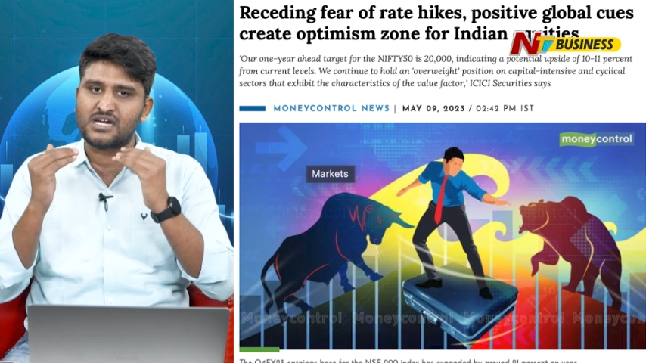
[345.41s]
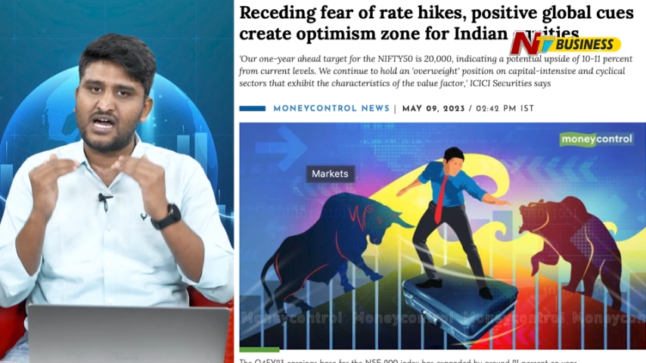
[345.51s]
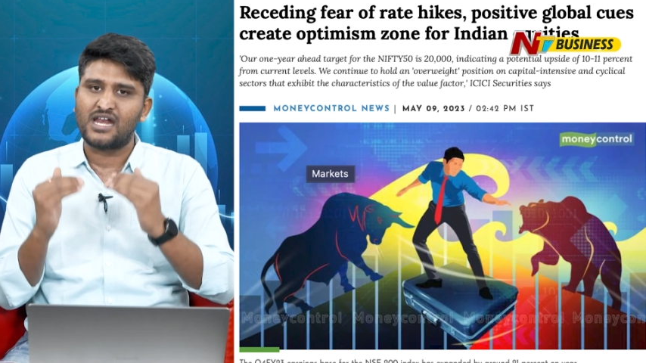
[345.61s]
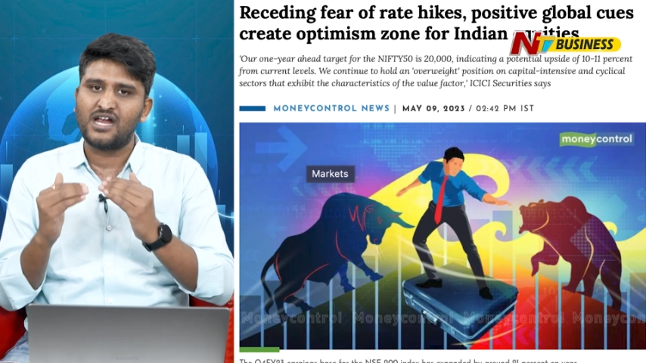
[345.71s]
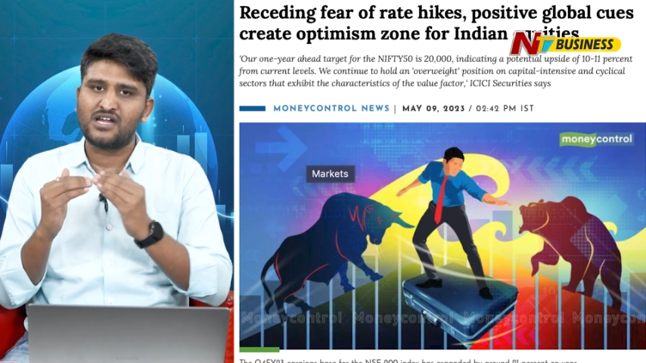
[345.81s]

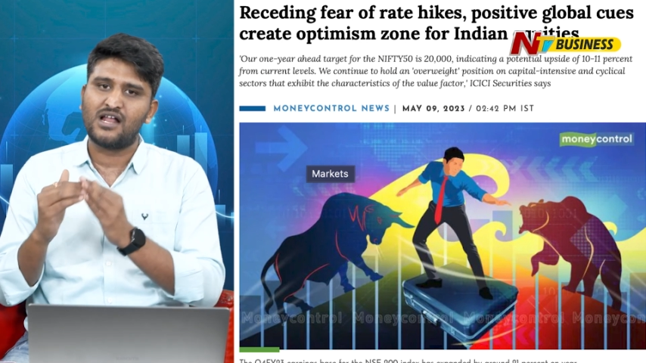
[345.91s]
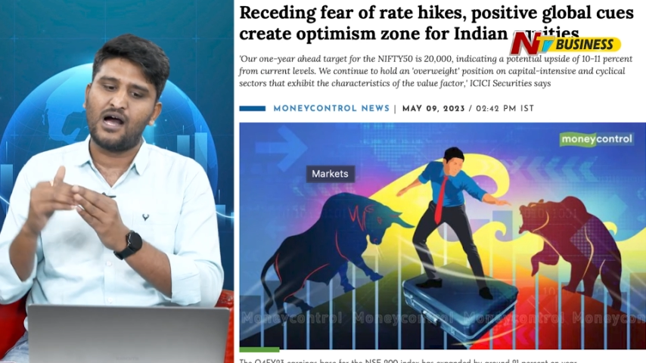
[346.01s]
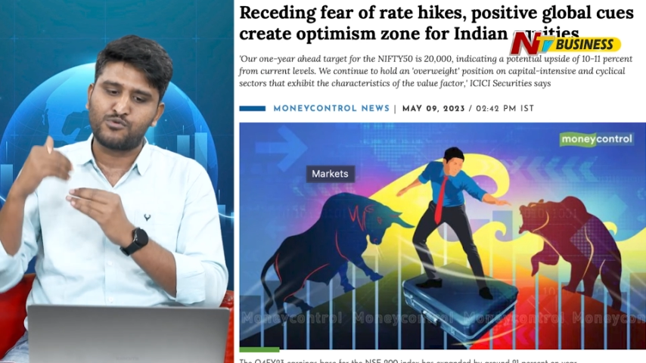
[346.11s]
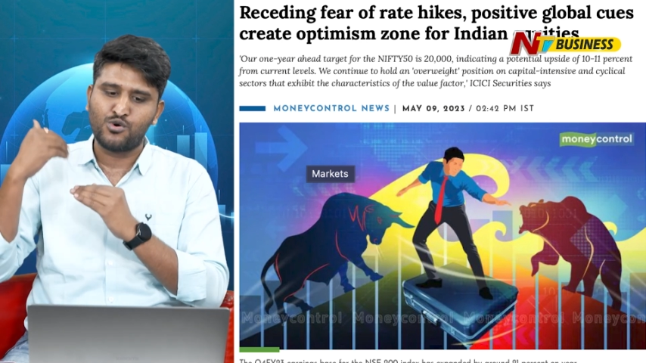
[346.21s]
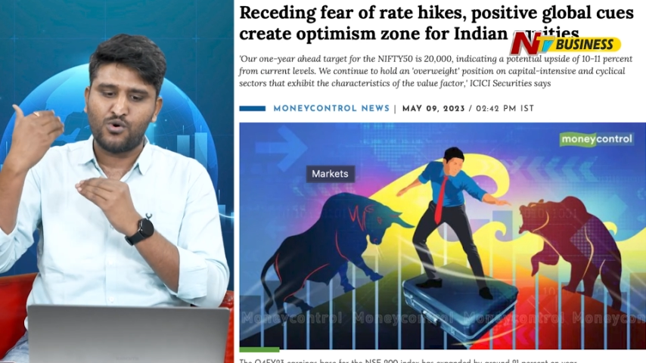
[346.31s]
టార్గెట్
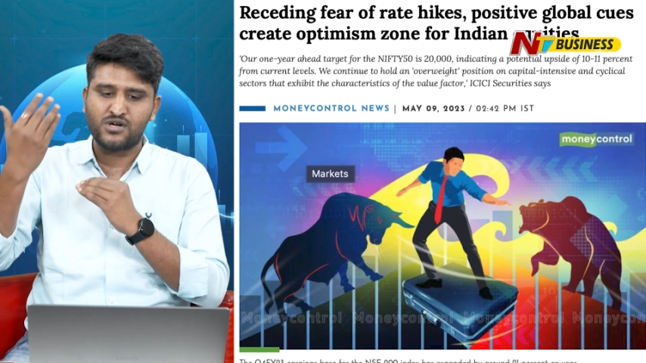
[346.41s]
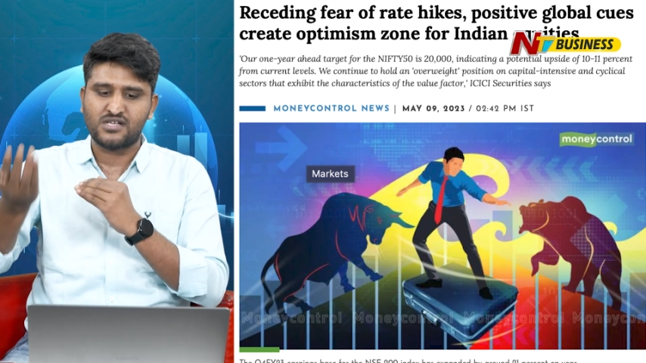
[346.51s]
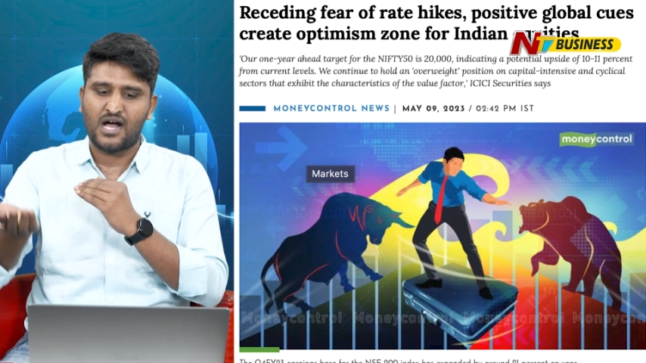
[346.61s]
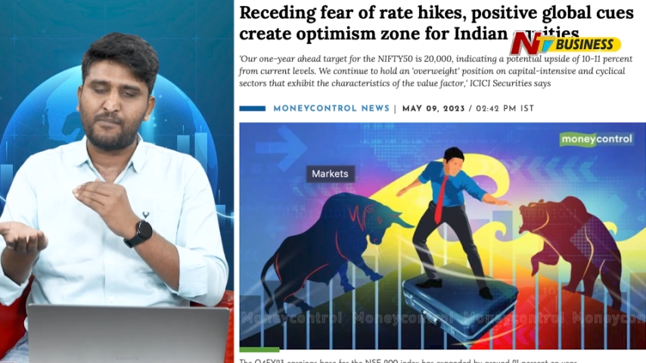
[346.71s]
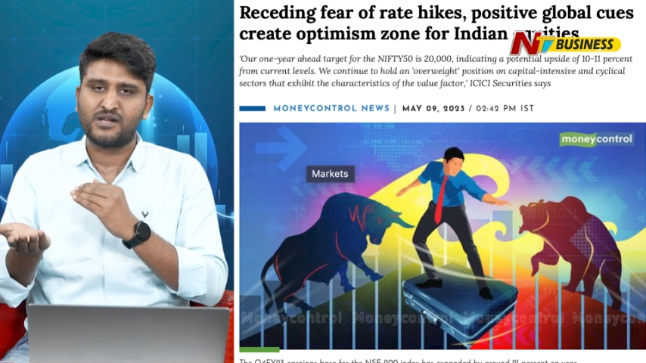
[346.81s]
అప్
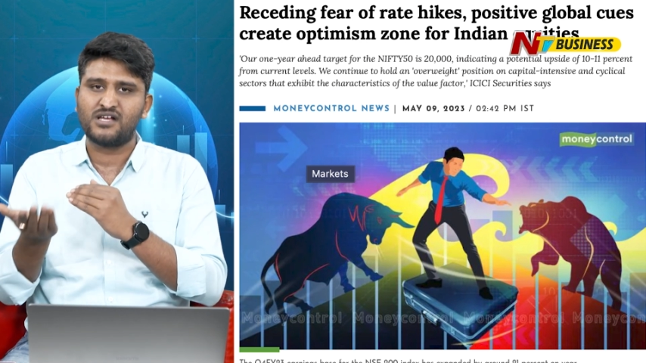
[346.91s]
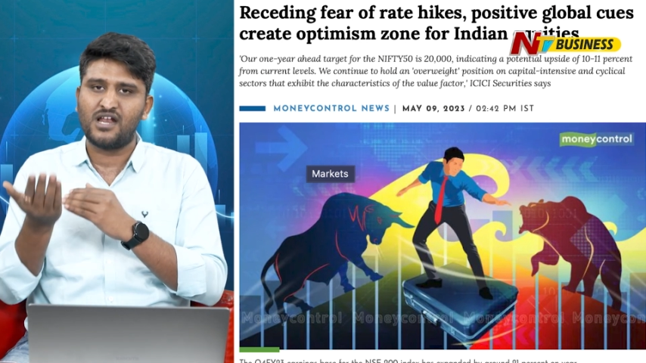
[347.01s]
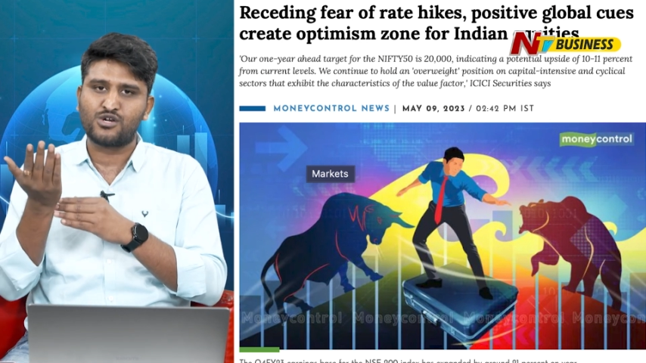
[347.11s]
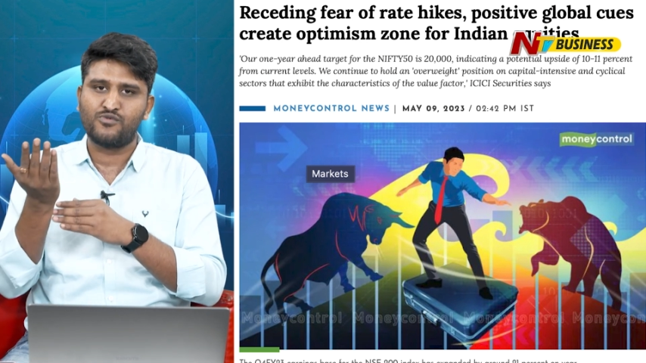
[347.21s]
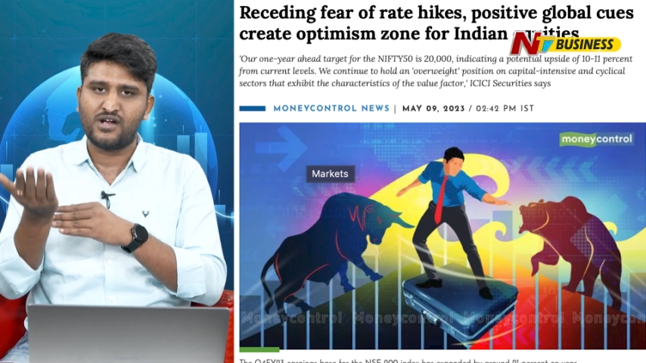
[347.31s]
టువర్డ్స్ అప్పర్ సైడ్
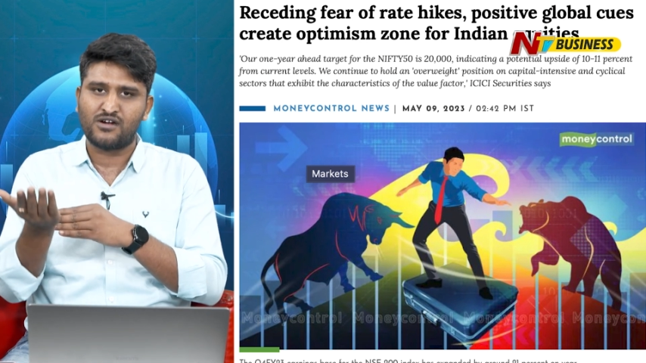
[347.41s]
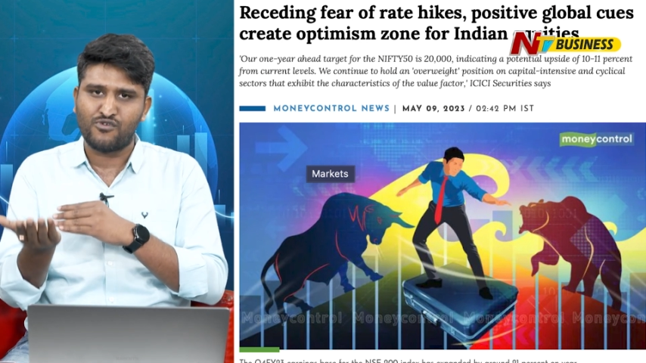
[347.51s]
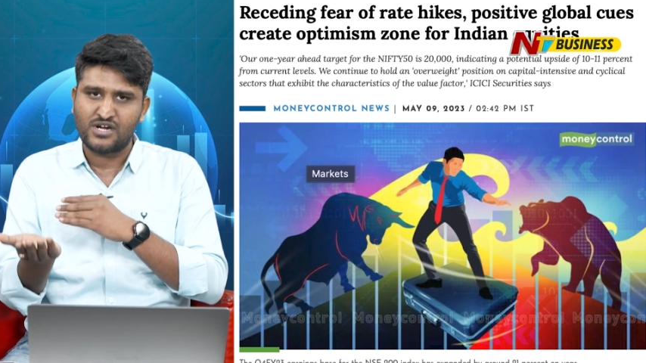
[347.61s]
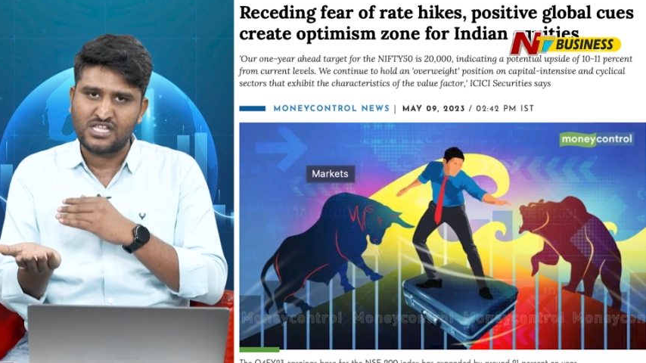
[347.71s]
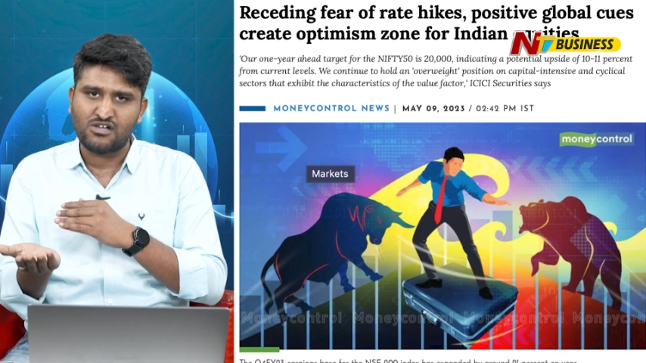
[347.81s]
లైక్
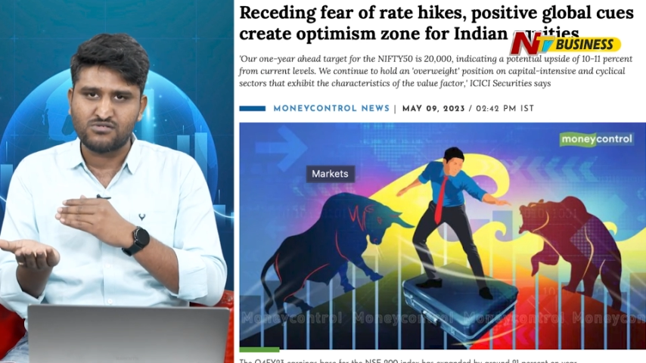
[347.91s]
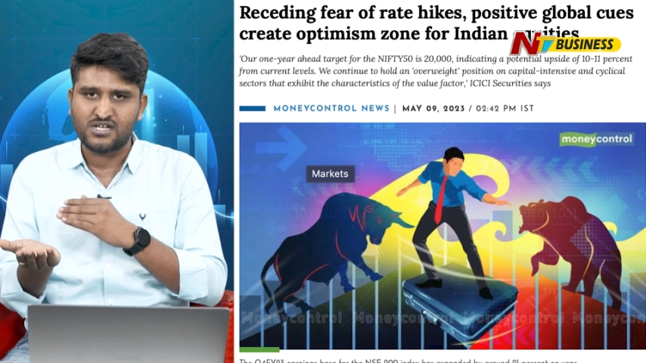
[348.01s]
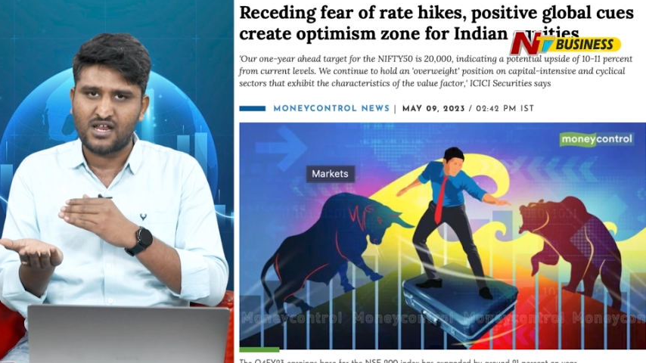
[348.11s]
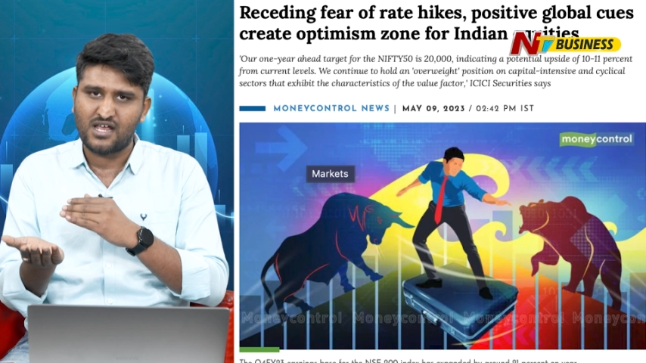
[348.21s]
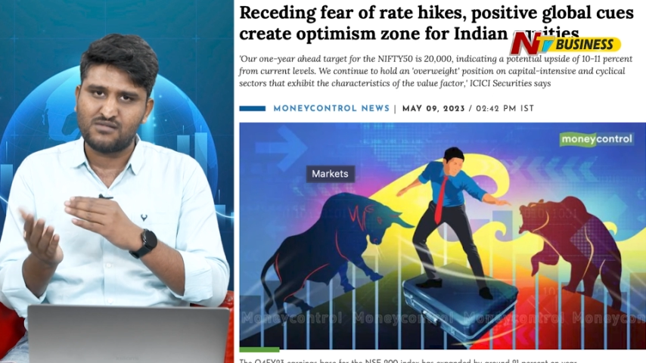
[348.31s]
ట్వంటీ
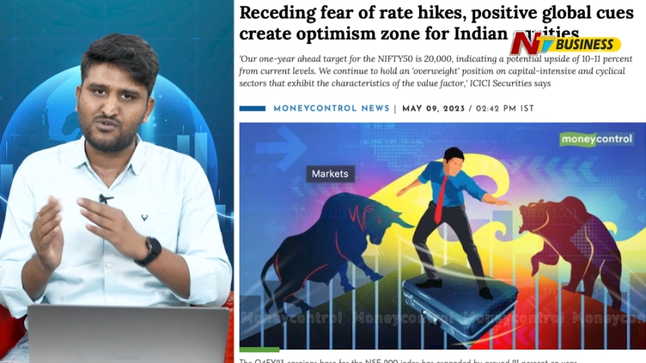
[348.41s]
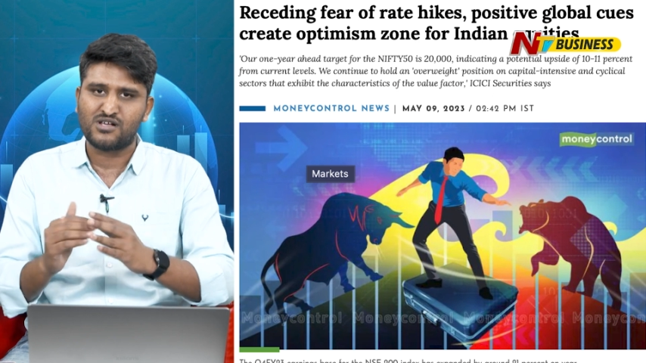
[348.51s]
థౌసండ్ అనేది